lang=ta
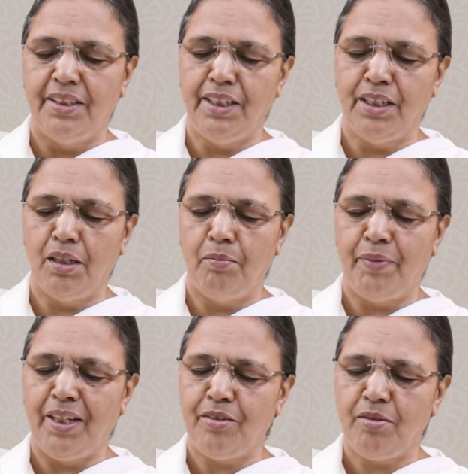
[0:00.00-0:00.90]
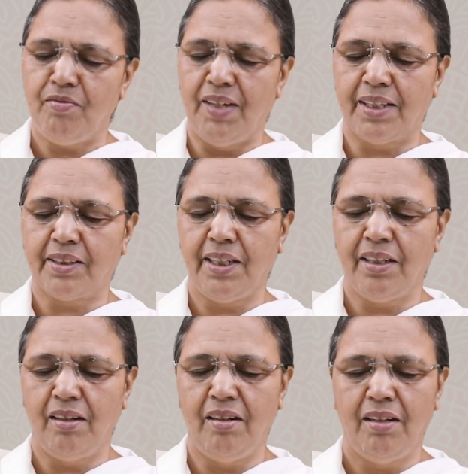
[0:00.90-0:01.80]
நீங்கள் பேசும்
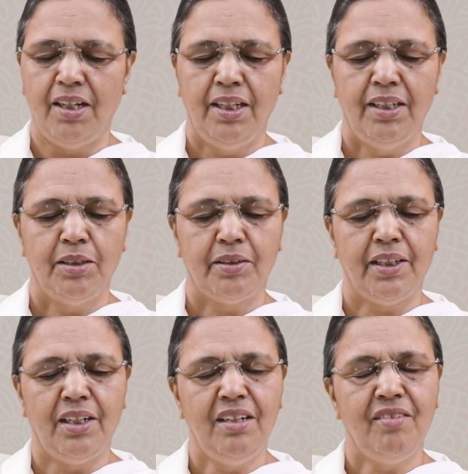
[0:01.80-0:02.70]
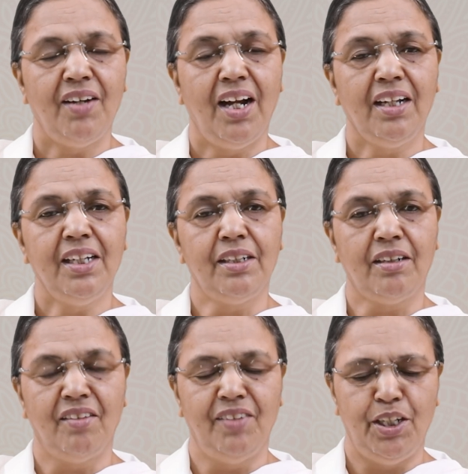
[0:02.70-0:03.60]
வார்த்தைகள் தெளிவாக
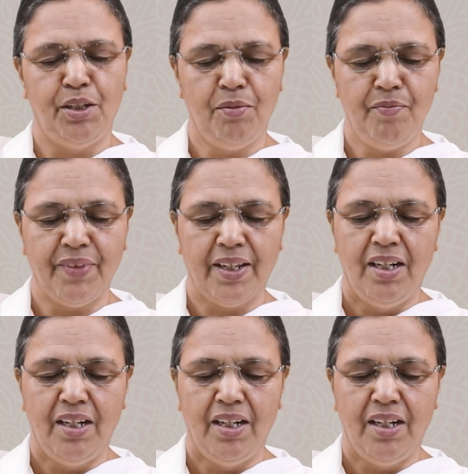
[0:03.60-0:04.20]
இருக்க வேண்டும்